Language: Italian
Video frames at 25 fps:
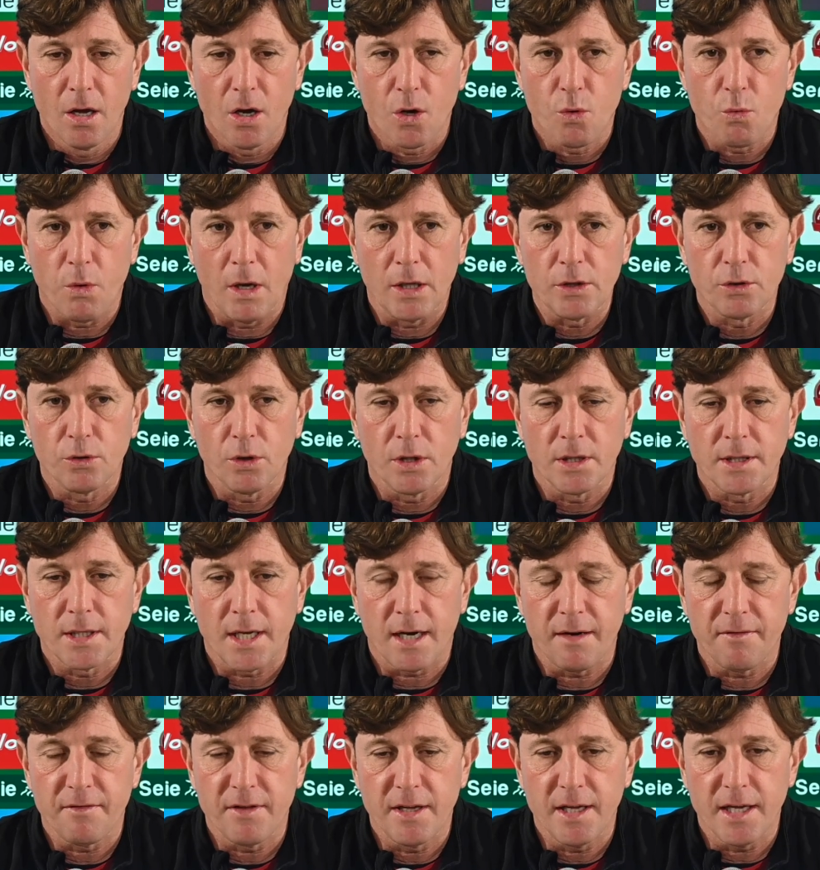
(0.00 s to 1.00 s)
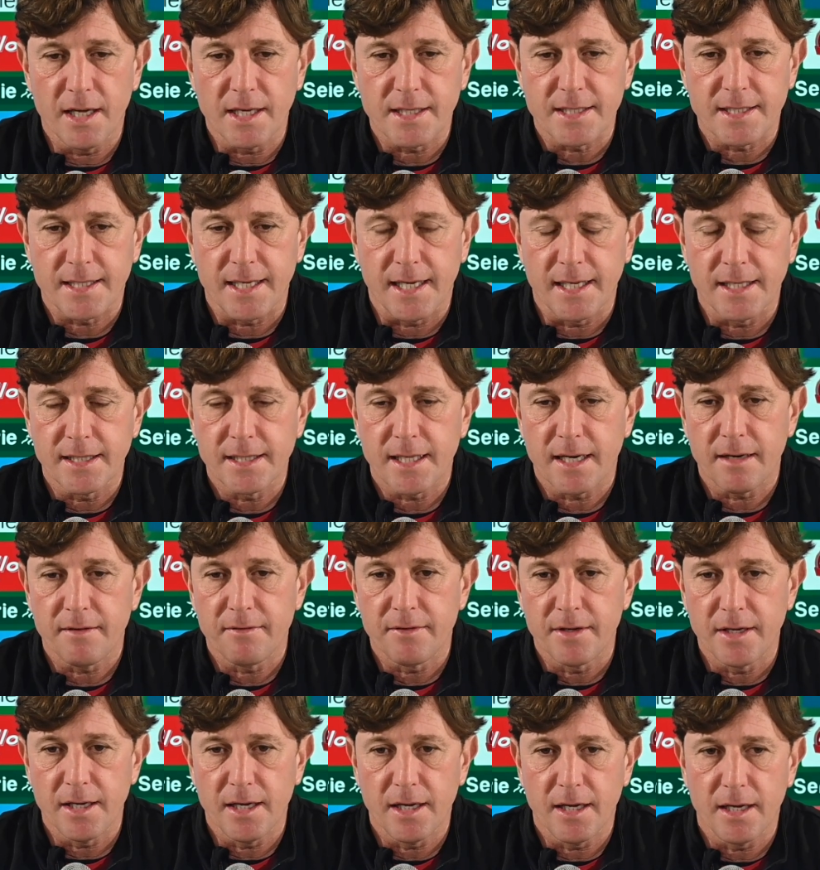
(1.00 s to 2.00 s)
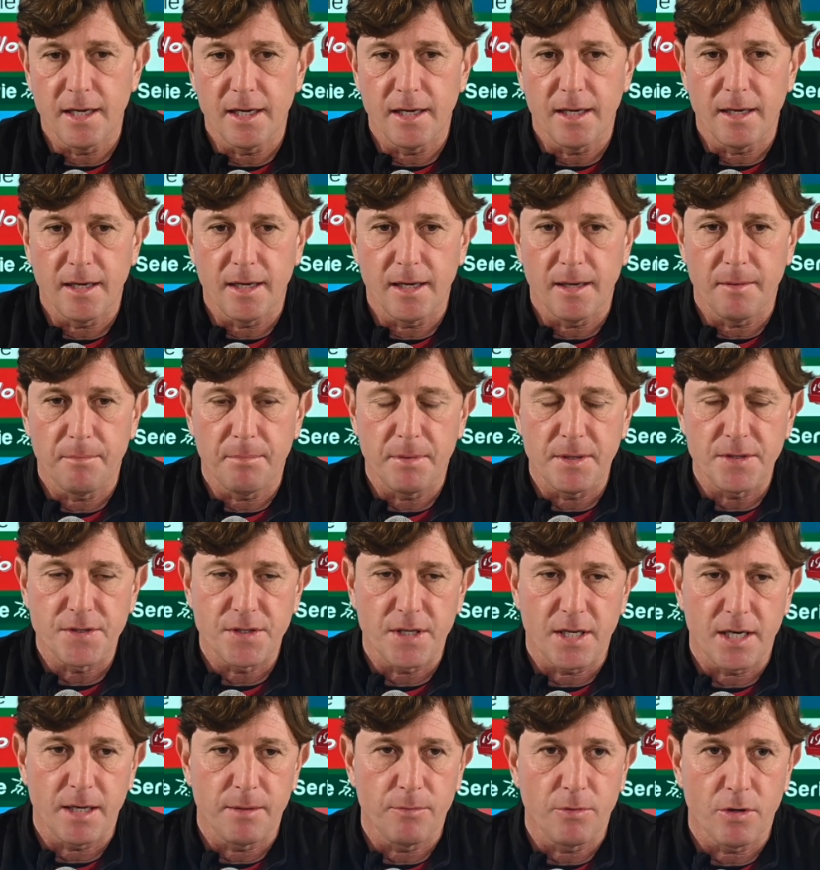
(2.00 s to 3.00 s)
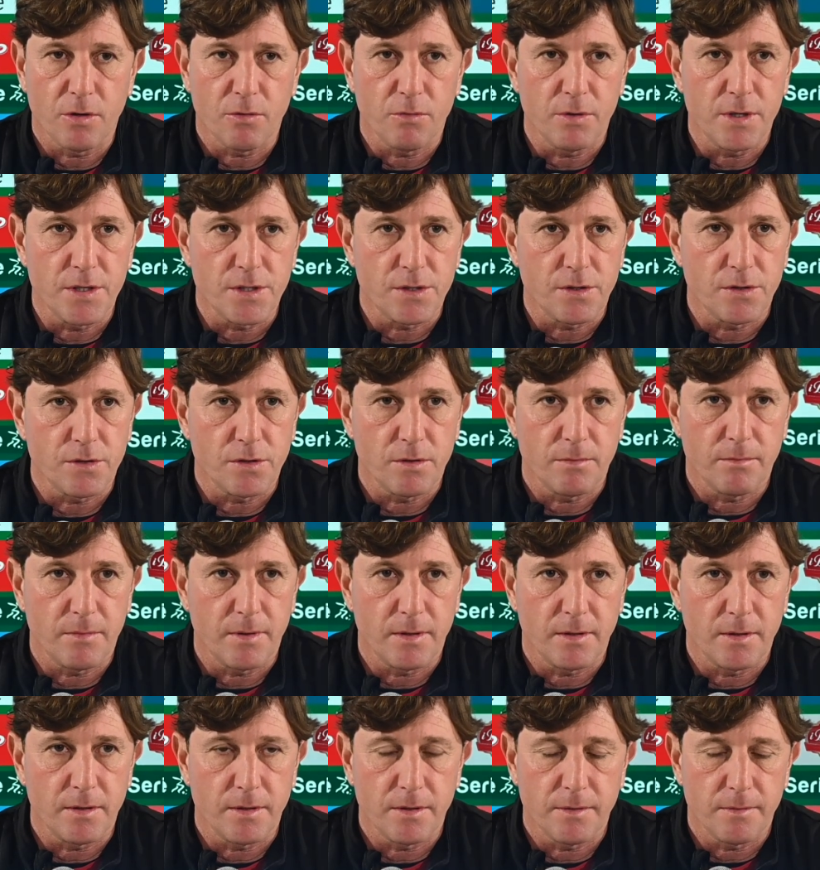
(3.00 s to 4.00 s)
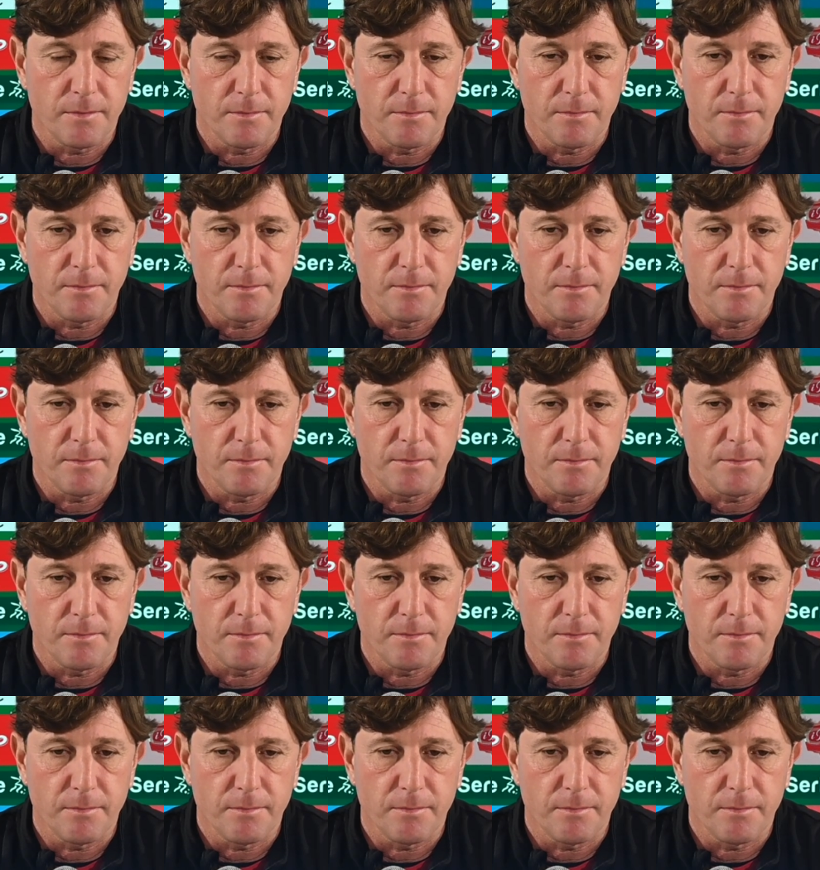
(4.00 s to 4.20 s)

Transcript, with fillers: quando andrà via, se andrà via, penseremo a questo. Insomma,